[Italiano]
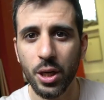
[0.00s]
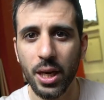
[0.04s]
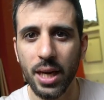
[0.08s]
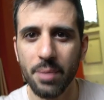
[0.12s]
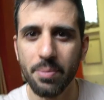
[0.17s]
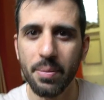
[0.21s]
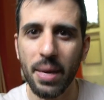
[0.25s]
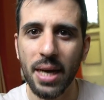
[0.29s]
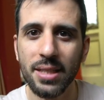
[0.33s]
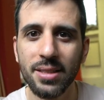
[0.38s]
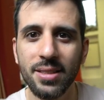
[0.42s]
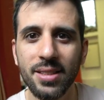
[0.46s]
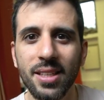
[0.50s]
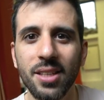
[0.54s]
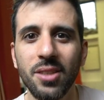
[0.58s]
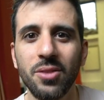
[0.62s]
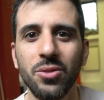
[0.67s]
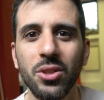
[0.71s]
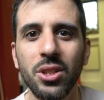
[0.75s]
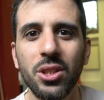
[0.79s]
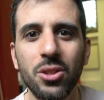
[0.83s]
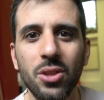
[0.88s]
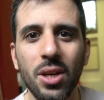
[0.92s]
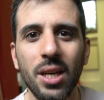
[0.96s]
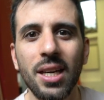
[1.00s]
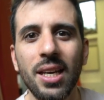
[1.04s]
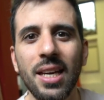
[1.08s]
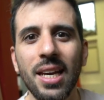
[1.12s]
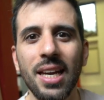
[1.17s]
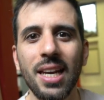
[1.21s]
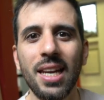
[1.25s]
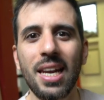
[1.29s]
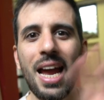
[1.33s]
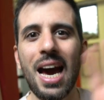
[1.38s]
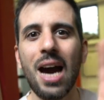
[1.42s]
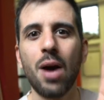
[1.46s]
Ok, basta, visto
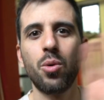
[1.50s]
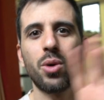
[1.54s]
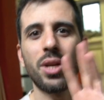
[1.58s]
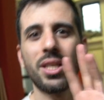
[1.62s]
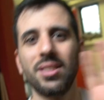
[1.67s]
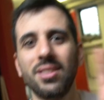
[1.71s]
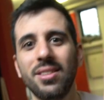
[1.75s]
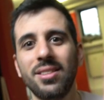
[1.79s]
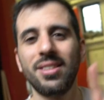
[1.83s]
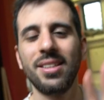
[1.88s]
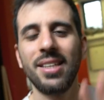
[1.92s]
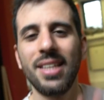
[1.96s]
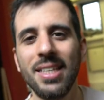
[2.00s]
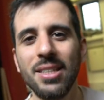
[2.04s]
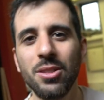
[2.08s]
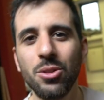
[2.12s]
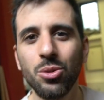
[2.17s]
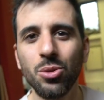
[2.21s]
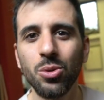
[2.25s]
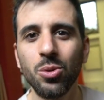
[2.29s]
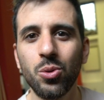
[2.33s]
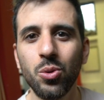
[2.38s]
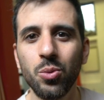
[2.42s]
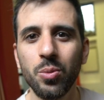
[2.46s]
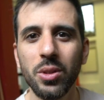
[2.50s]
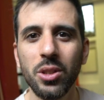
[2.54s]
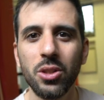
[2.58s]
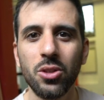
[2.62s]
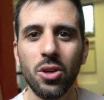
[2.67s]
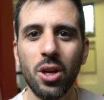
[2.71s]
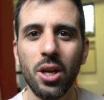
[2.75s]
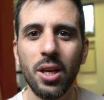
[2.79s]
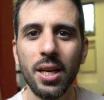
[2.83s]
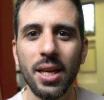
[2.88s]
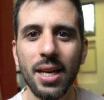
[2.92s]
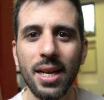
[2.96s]
anche l'aura di silenzio in cui mi
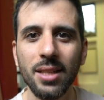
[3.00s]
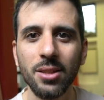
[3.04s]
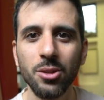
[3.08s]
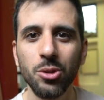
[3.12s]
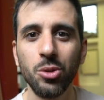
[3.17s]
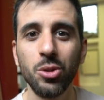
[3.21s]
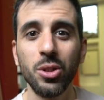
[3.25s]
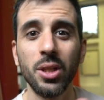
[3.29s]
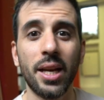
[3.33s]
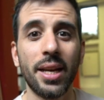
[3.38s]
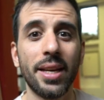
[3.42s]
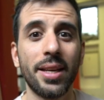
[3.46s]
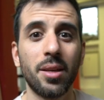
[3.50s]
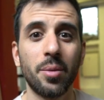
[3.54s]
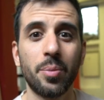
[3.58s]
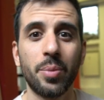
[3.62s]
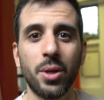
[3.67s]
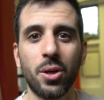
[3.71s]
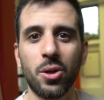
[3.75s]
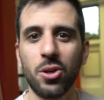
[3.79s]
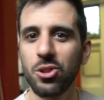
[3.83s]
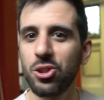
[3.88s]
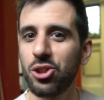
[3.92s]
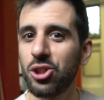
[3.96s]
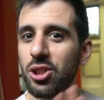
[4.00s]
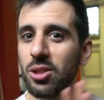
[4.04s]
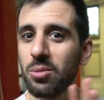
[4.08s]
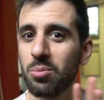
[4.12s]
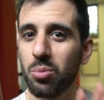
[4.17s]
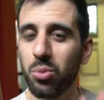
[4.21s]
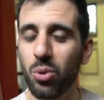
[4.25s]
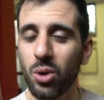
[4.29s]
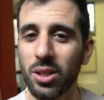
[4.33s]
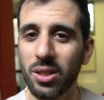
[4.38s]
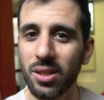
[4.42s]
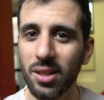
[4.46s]
sto allenando, direi che per oggi
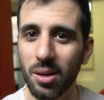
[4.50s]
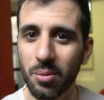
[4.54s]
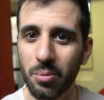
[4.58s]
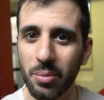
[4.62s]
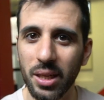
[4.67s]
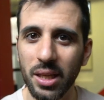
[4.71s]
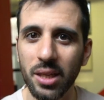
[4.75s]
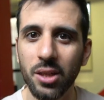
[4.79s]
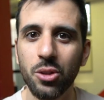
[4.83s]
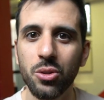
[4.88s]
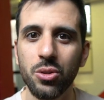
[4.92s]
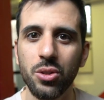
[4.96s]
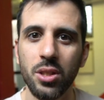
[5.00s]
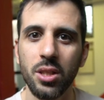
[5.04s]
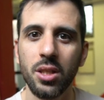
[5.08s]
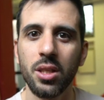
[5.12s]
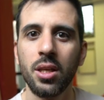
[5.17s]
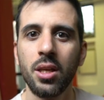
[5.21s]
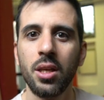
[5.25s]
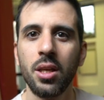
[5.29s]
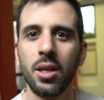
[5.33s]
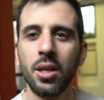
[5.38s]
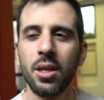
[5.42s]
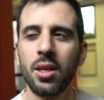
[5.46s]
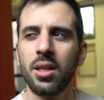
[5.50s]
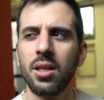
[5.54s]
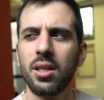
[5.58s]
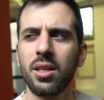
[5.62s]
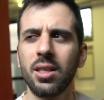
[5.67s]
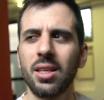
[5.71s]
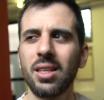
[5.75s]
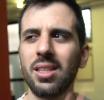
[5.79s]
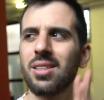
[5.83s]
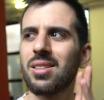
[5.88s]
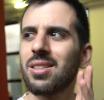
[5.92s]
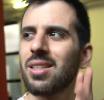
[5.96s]
può andare bene così.
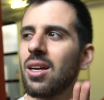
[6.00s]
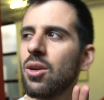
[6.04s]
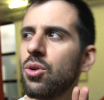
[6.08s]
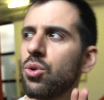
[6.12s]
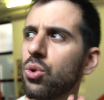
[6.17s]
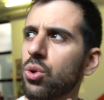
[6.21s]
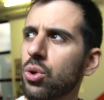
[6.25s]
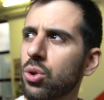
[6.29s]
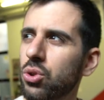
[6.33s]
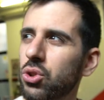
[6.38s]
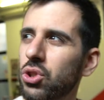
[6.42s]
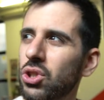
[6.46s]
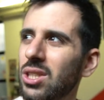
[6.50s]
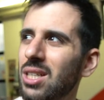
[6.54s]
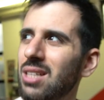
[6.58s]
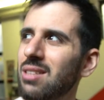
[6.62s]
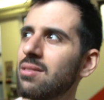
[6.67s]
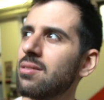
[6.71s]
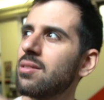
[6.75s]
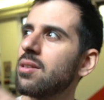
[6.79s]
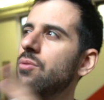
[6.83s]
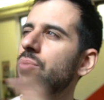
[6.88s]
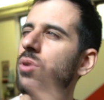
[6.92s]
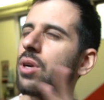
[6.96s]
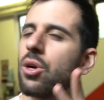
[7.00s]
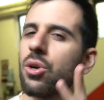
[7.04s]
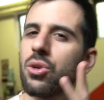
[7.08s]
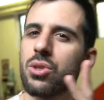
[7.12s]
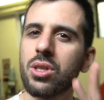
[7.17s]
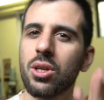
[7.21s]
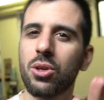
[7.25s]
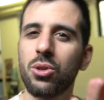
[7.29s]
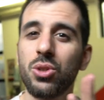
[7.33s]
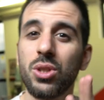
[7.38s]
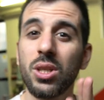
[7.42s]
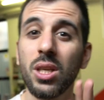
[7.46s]
Chissà loro senza una
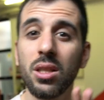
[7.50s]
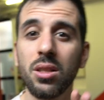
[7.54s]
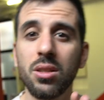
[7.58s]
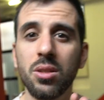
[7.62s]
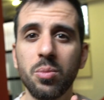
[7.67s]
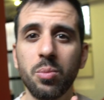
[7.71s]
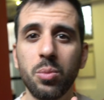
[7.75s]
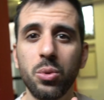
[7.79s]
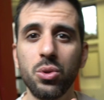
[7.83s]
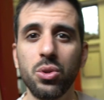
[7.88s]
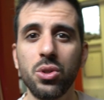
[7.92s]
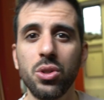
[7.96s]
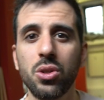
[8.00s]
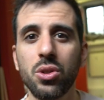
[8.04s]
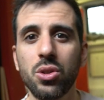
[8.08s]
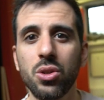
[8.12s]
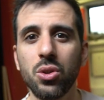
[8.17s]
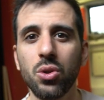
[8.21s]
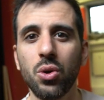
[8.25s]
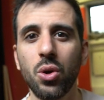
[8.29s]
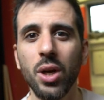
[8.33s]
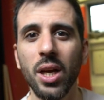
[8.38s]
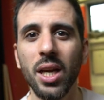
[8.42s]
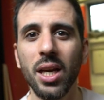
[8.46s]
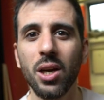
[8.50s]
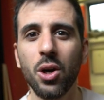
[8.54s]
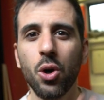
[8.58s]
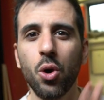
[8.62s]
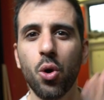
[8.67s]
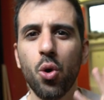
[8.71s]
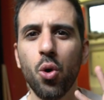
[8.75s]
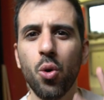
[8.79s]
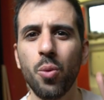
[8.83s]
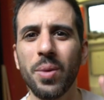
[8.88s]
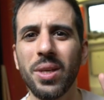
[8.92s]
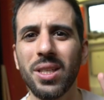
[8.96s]
cosa così a disposizione
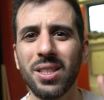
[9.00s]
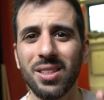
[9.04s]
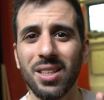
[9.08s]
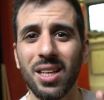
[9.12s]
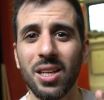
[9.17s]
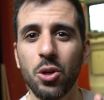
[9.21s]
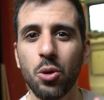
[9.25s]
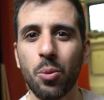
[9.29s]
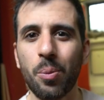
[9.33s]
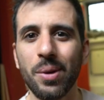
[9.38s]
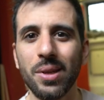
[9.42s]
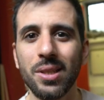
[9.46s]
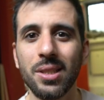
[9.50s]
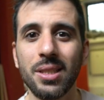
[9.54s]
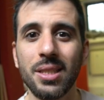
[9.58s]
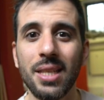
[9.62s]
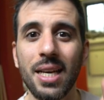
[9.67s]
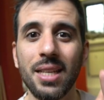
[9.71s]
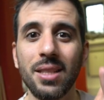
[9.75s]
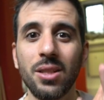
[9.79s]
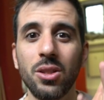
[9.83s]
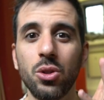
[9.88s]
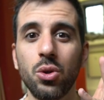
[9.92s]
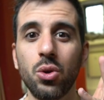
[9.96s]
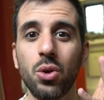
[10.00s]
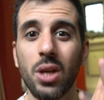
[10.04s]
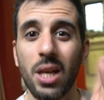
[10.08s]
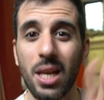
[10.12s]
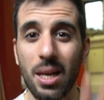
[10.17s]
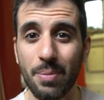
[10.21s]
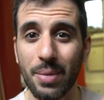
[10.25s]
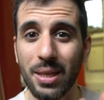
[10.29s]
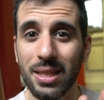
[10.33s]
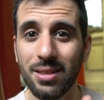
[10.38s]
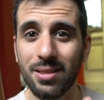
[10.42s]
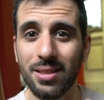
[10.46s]
come stanno passando
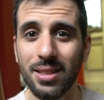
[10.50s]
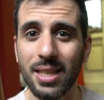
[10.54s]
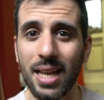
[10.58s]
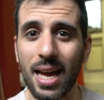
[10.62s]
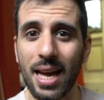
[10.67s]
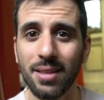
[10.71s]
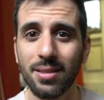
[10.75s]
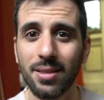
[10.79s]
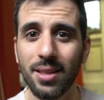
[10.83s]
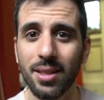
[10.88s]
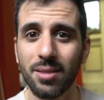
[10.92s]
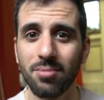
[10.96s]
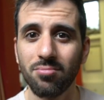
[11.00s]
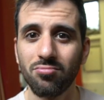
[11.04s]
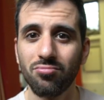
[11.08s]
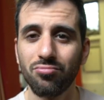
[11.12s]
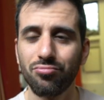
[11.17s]
la mattinata.